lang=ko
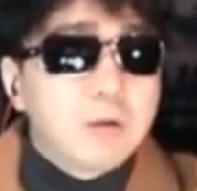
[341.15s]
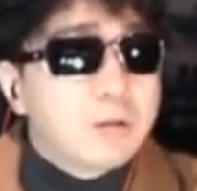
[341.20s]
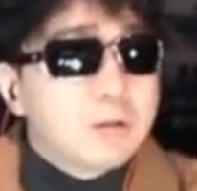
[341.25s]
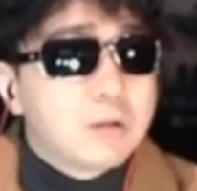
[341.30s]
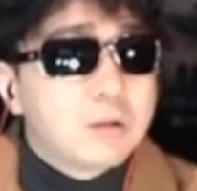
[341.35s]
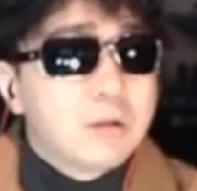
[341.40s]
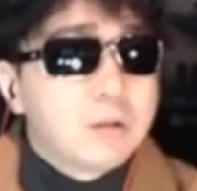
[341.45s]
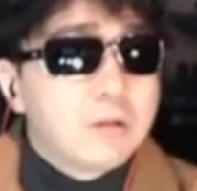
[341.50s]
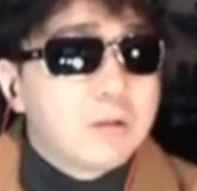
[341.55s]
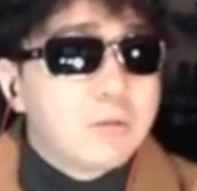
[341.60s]

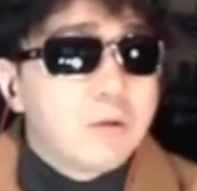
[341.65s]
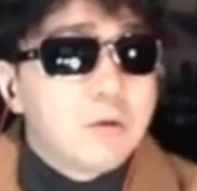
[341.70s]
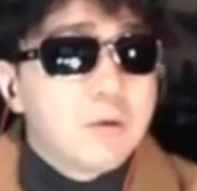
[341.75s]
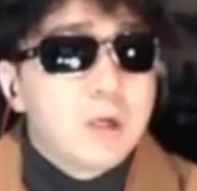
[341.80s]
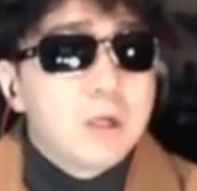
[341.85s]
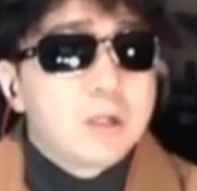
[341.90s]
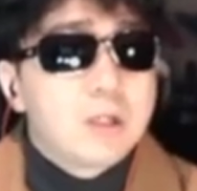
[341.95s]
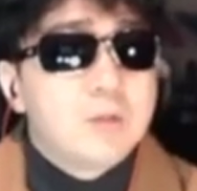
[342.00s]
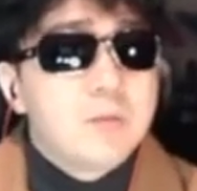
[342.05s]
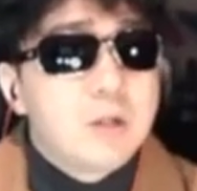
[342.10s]
이건 뭐
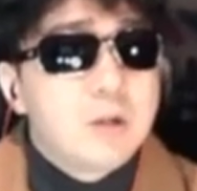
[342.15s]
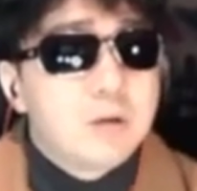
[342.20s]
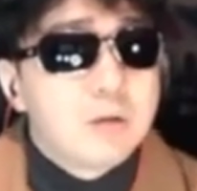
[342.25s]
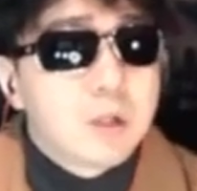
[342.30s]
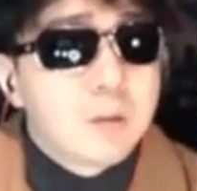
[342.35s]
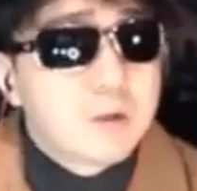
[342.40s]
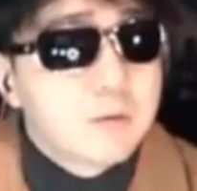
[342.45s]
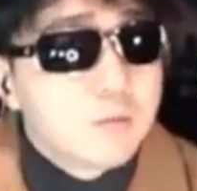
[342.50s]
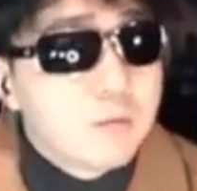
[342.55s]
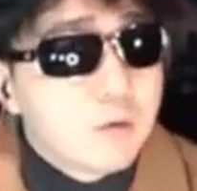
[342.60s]
김기현
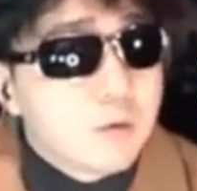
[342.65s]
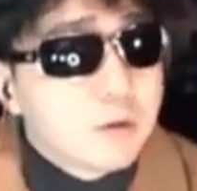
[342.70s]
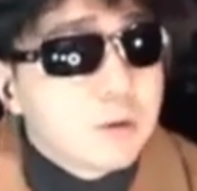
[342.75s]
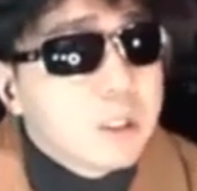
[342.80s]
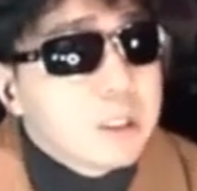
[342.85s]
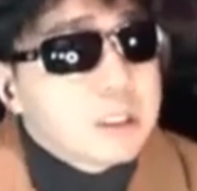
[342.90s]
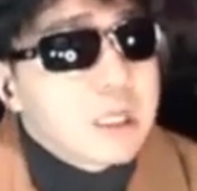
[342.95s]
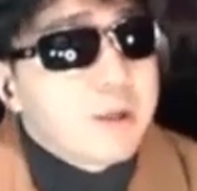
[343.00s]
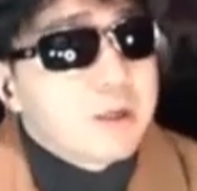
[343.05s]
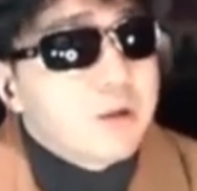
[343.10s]
하면은 뭐
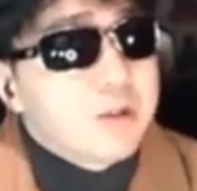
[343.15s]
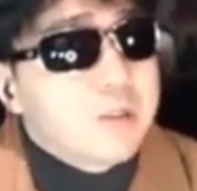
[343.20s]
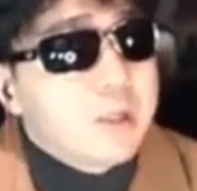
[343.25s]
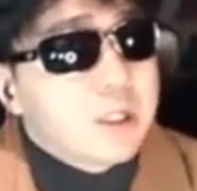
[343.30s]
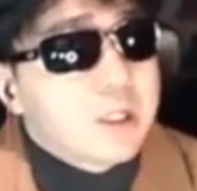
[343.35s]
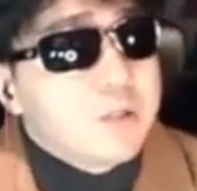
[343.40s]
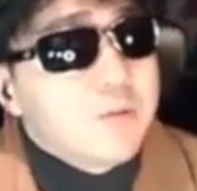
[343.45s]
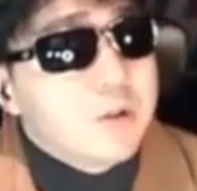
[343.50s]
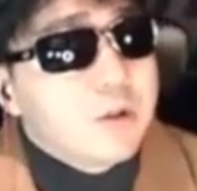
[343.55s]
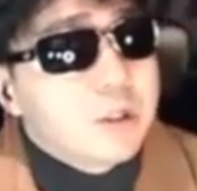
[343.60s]
3학년
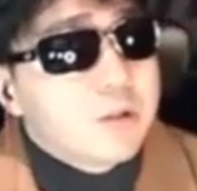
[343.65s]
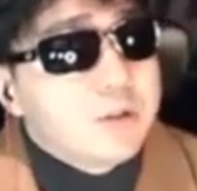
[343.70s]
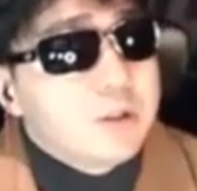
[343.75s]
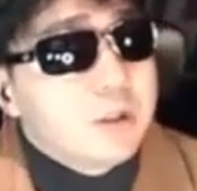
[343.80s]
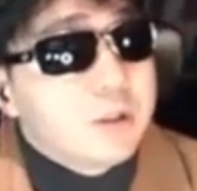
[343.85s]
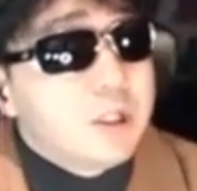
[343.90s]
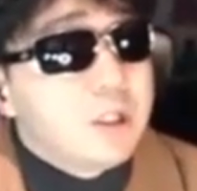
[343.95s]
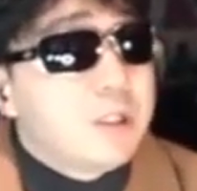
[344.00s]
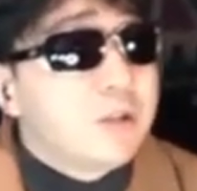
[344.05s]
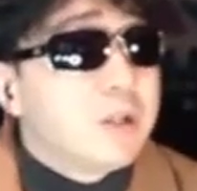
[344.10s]
2반에 김기현이라고
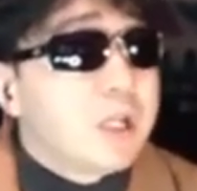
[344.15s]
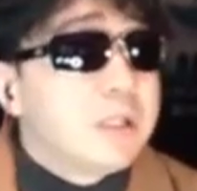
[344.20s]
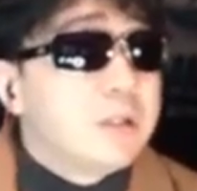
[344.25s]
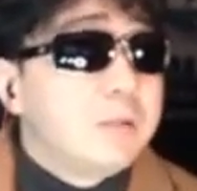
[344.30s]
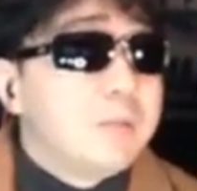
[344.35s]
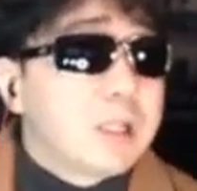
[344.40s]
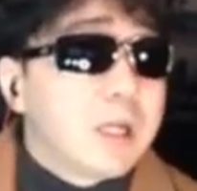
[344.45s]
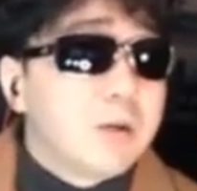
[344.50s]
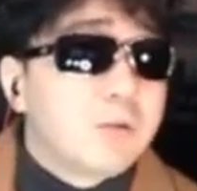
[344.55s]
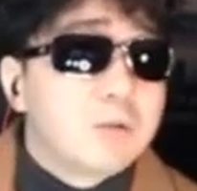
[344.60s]
있었는데 이런
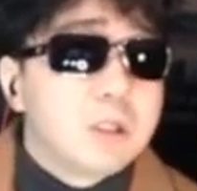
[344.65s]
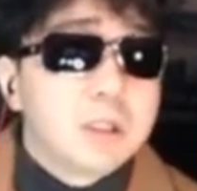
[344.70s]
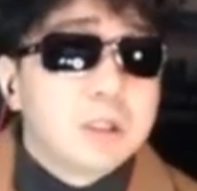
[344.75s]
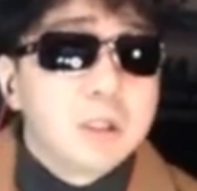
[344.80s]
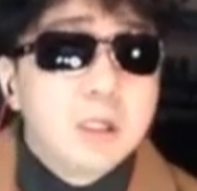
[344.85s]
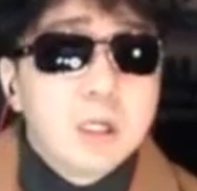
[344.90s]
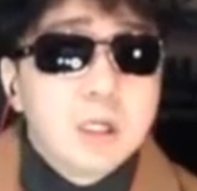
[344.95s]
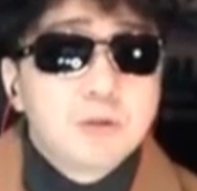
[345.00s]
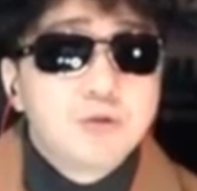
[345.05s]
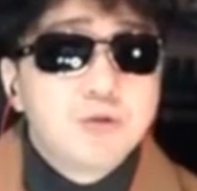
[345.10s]
애들만 나오지
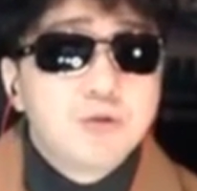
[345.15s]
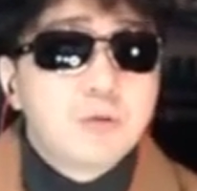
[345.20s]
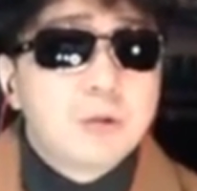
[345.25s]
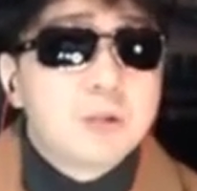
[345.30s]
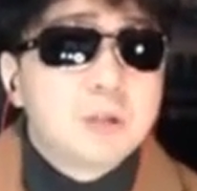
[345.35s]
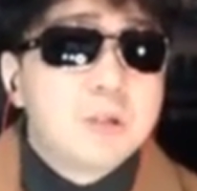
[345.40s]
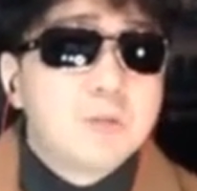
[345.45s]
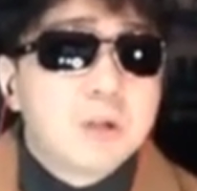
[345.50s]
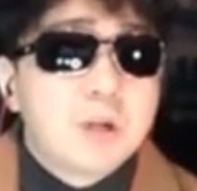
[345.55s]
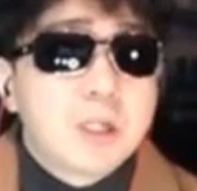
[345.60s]

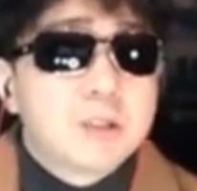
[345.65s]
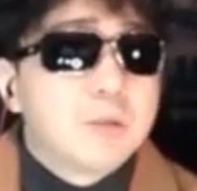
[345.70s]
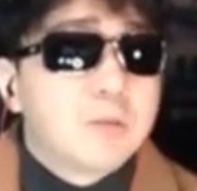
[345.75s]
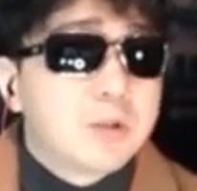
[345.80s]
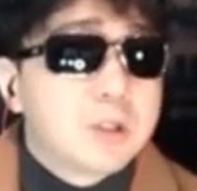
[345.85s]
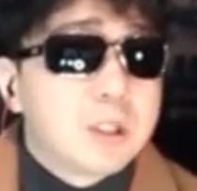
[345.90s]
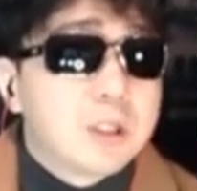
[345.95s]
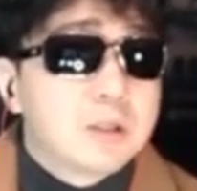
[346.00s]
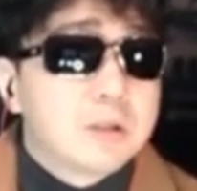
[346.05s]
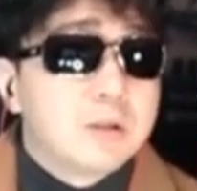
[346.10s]
수도권에서 김기현 안 사람
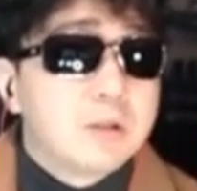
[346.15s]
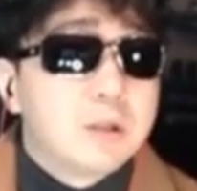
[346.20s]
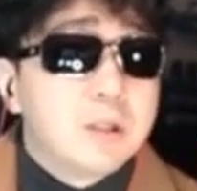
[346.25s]
몇이나 있겠어요.